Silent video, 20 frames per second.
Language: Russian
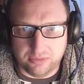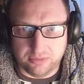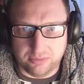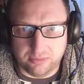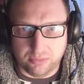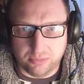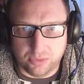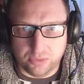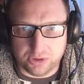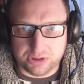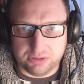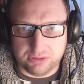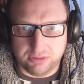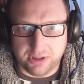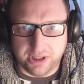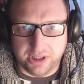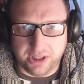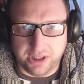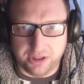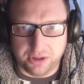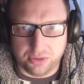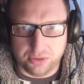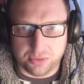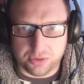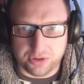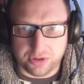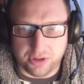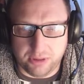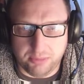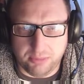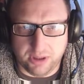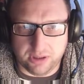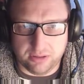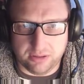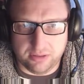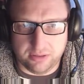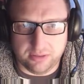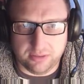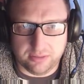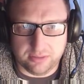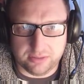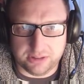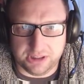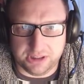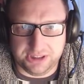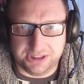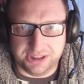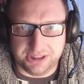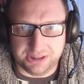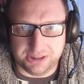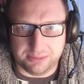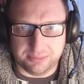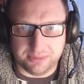мозг в игре не нужен, ребят. Зачем?